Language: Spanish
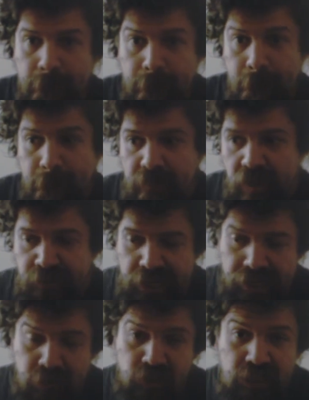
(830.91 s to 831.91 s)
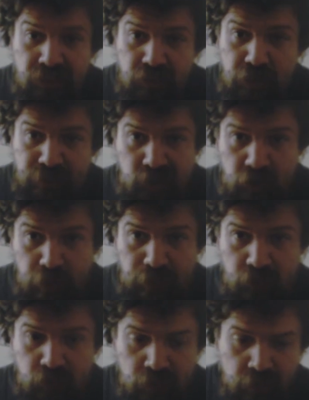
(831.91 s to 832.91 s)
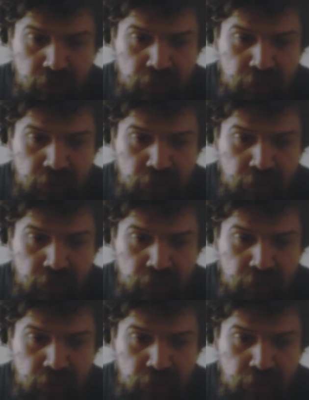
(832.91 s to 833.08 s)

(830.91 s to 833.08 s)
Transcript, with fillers: mm, al fin y al cabo siguen siendo más económicos.